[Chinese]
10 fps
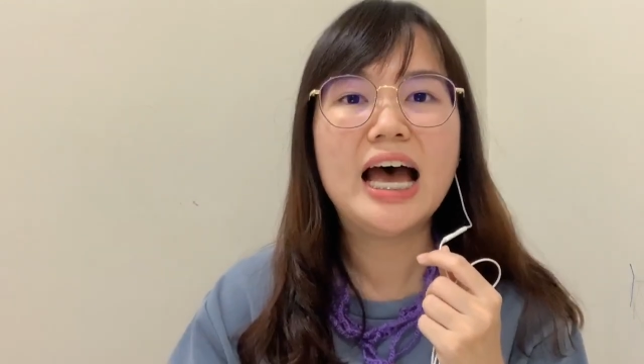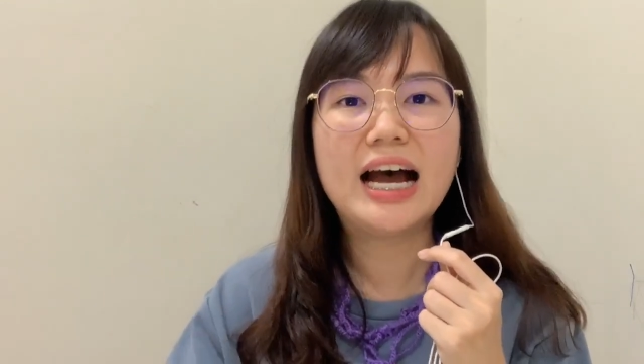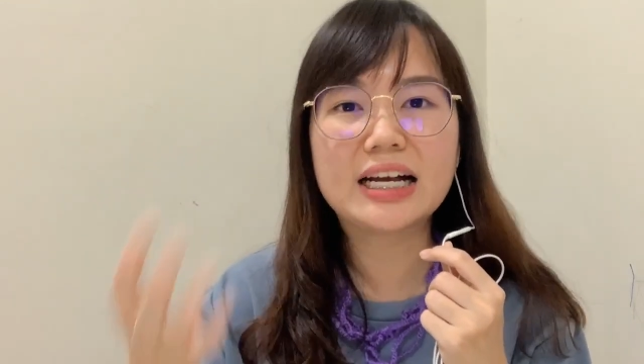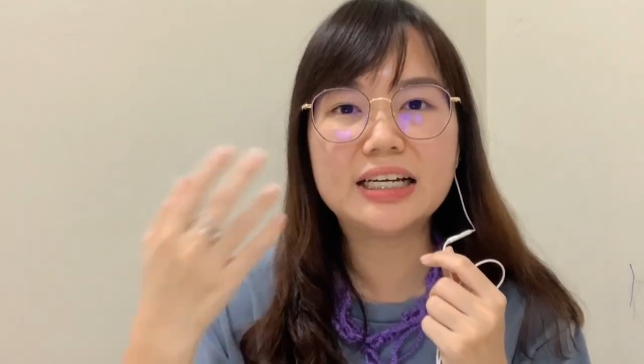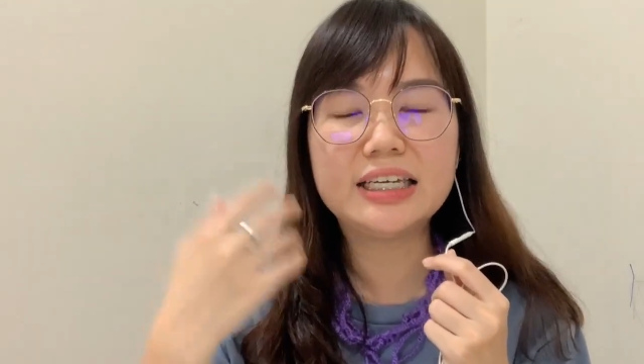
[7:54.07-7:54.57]
它
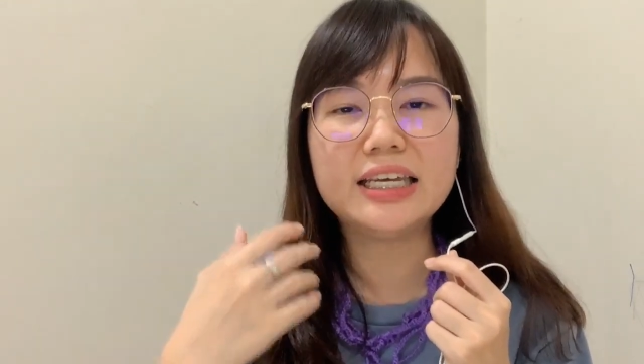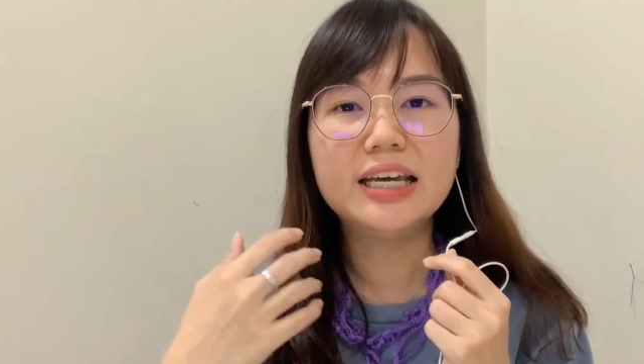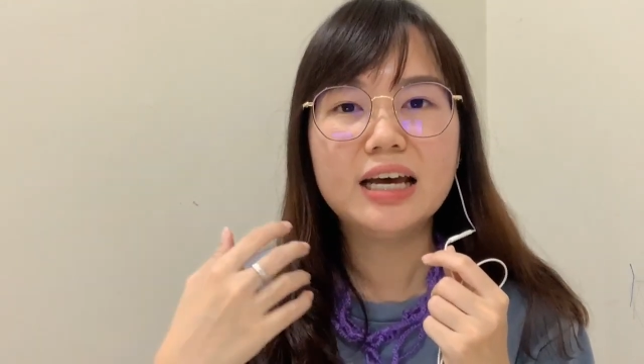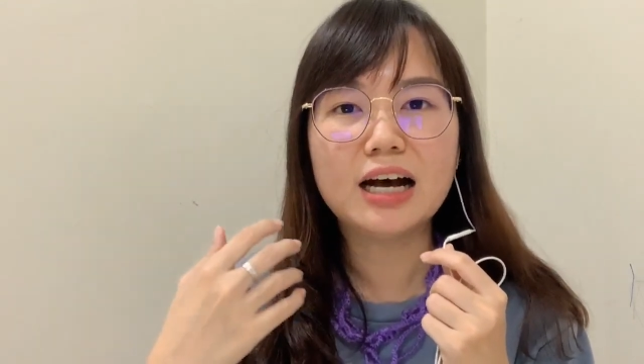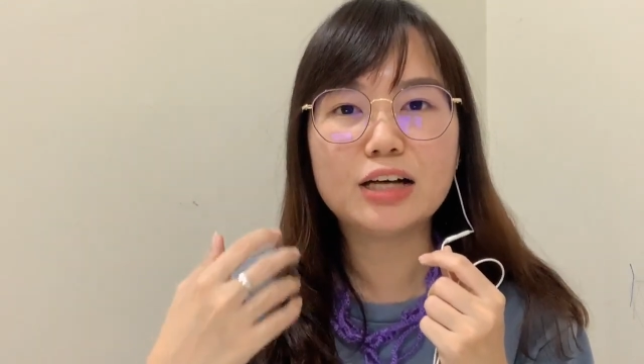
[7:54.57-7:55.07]
可以
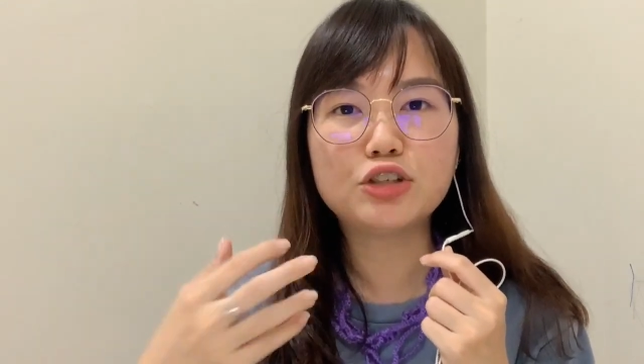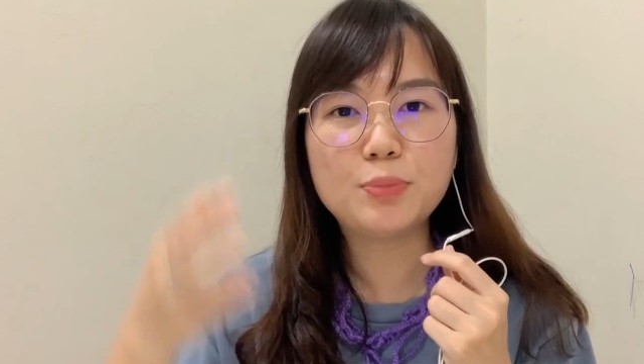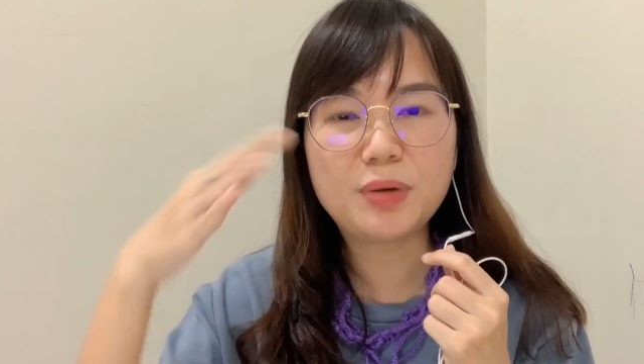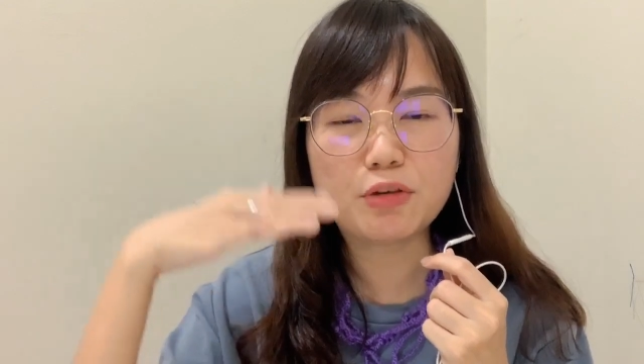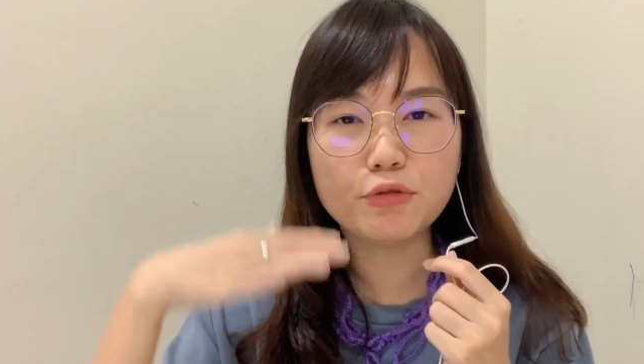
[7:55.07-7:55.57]
啊去
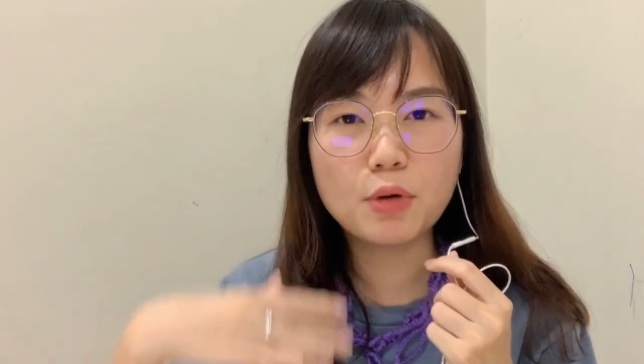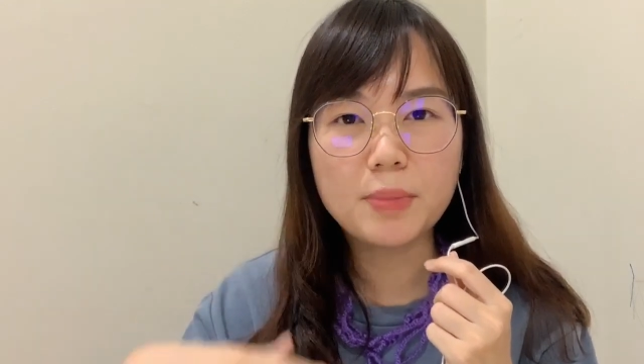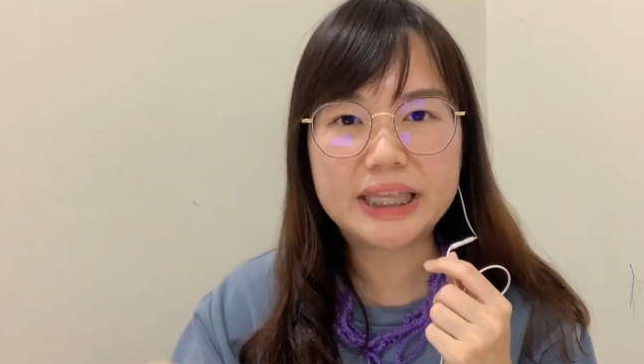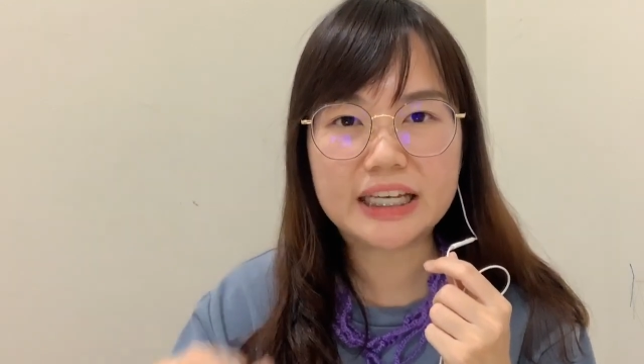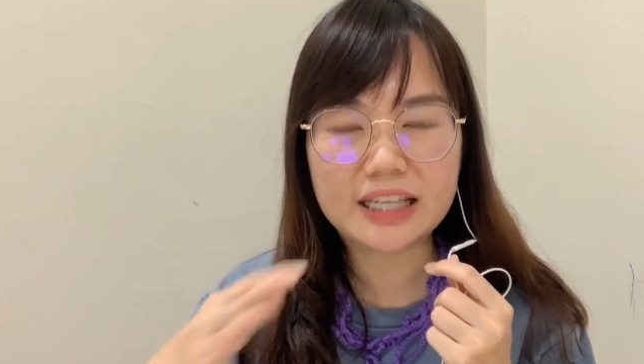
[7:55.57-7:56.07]
平复我
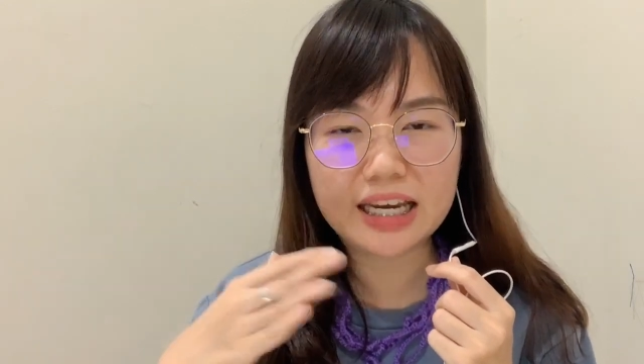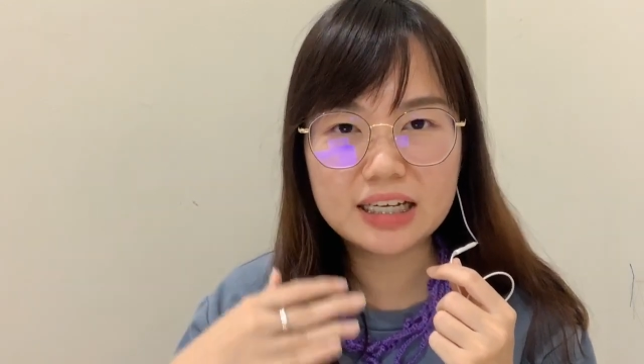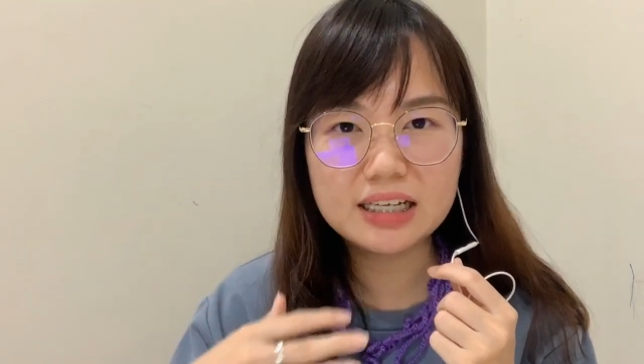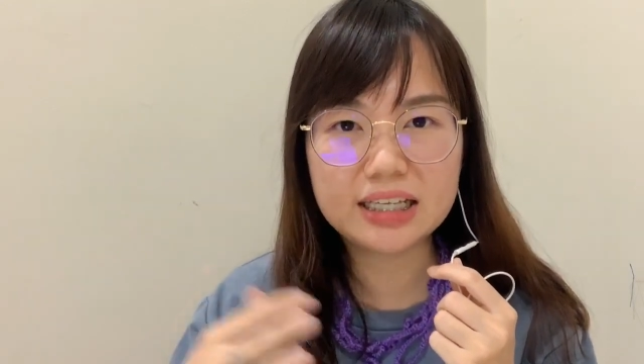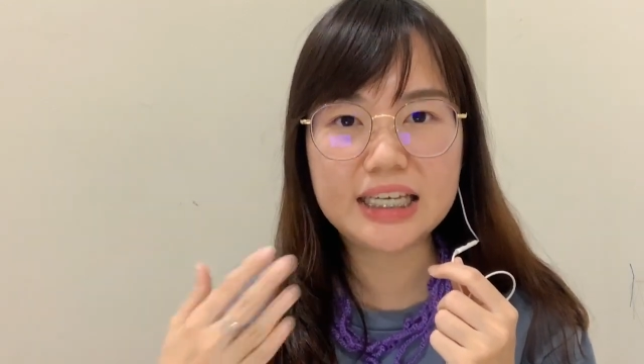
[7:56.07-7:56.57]
们的那
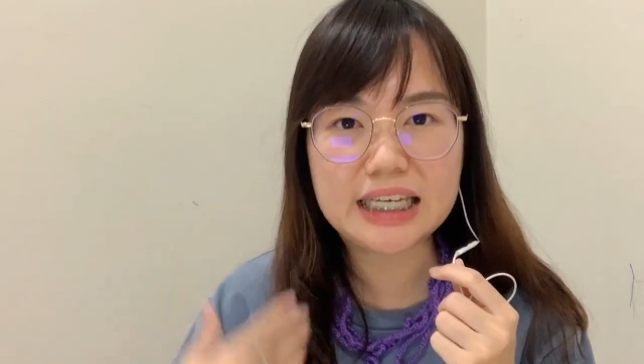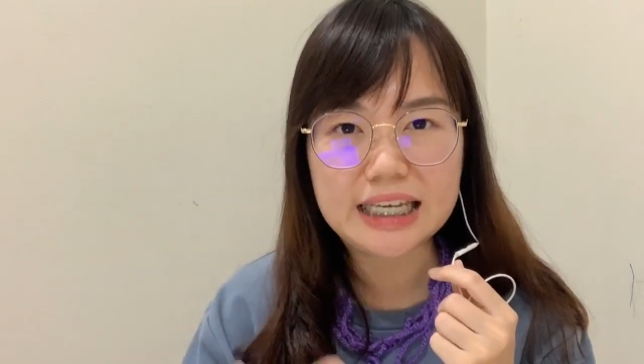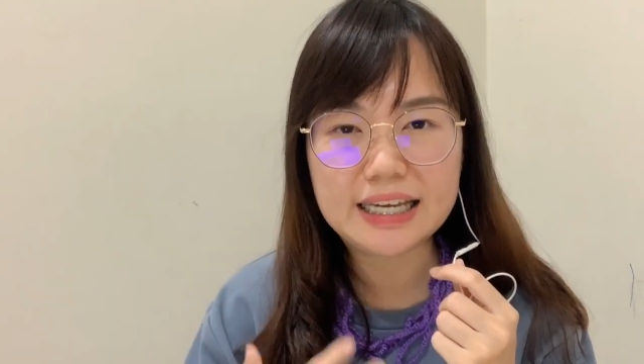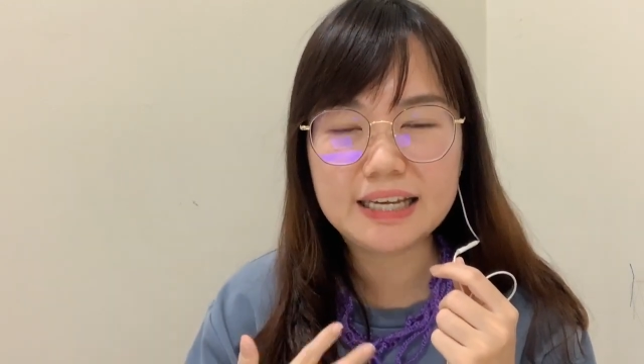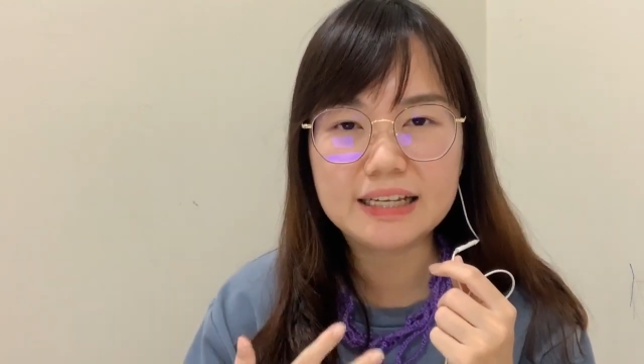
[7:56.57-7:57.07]
个体
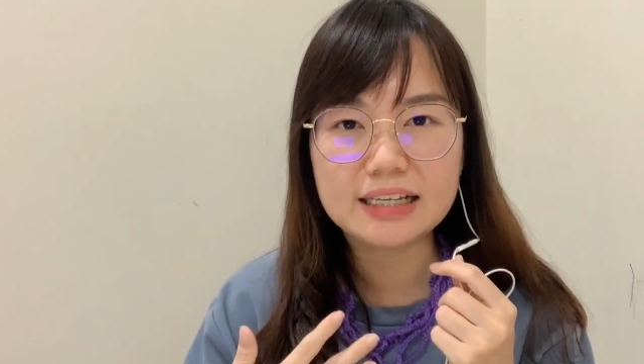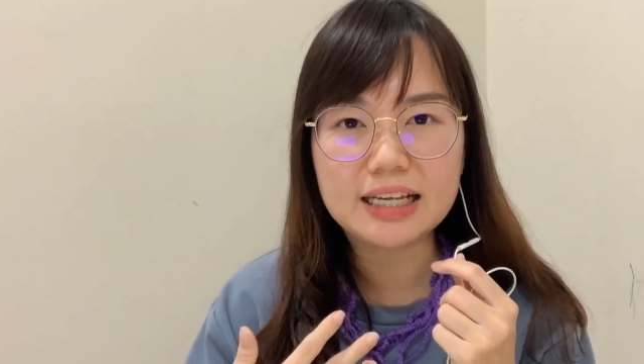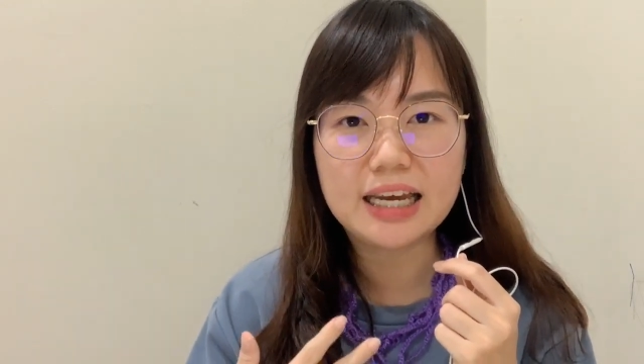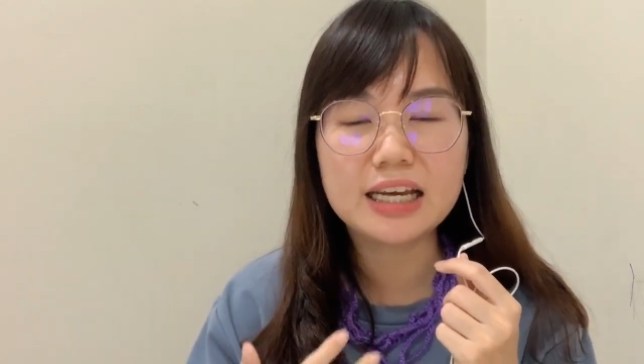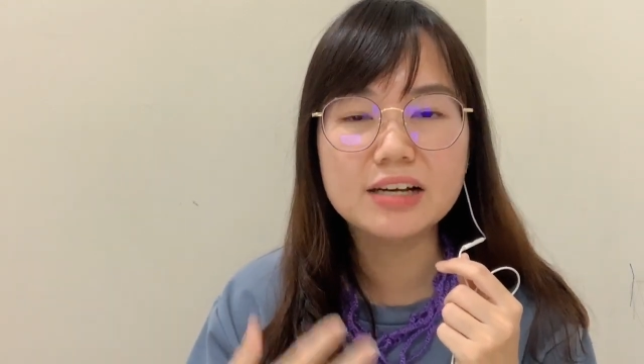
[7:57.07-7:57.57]
内的
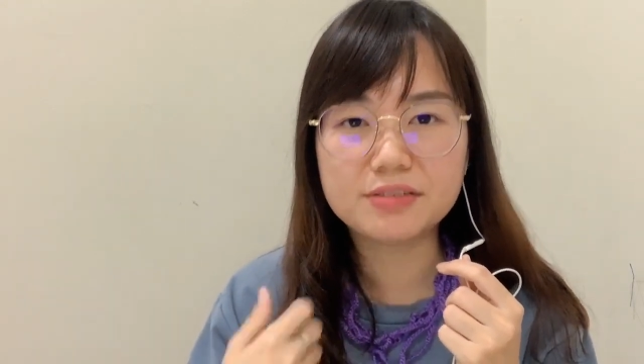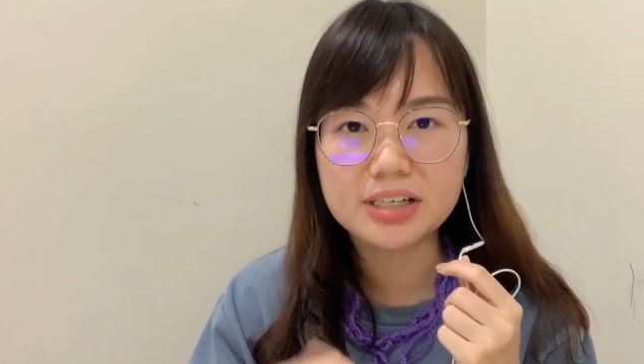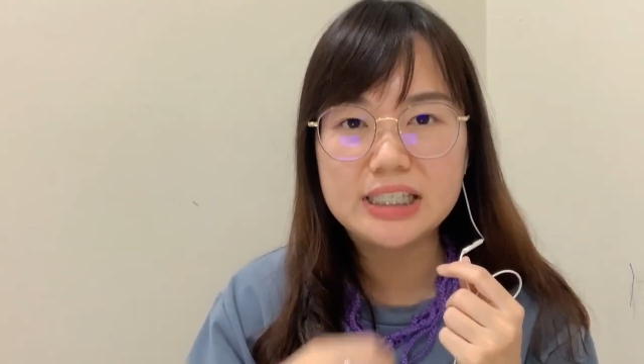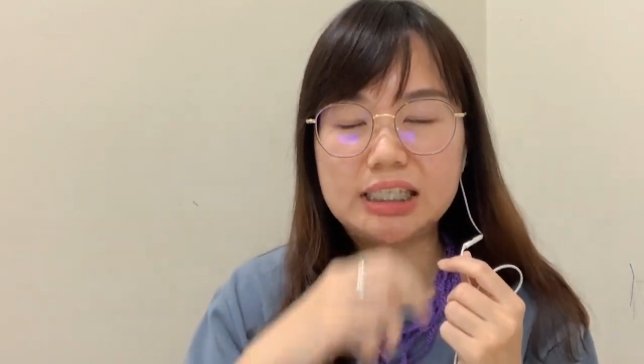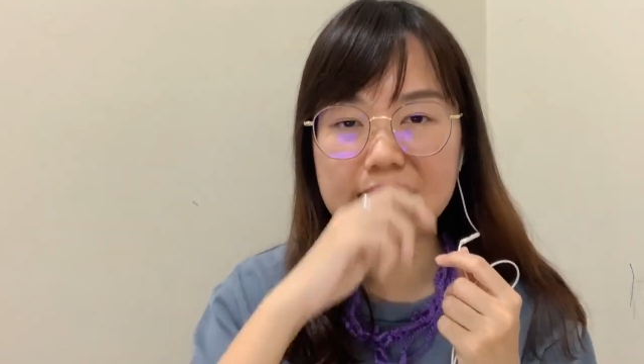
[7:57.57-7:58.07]
那一个热
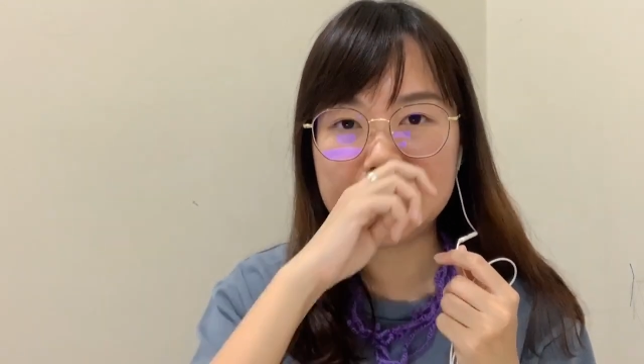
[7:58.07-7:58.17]
气，